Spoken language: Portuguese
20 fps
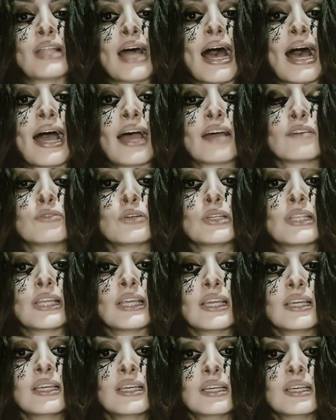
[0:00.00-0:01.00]
da árvore,
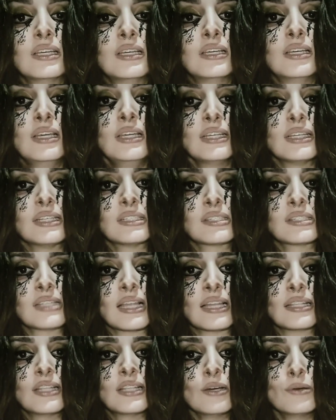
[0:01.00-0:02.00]

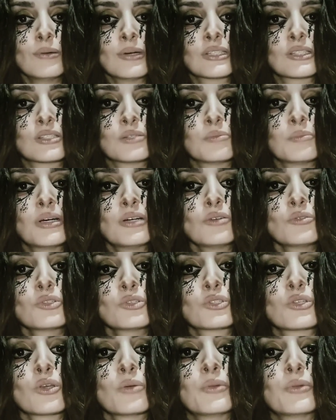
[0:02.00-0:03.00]
estendeu as mãos
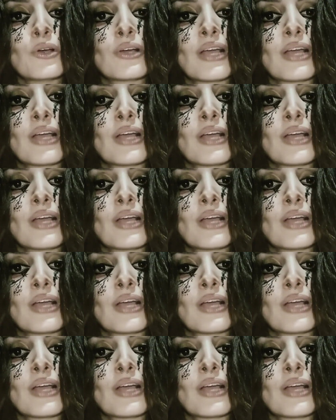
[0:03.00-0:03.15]
sobre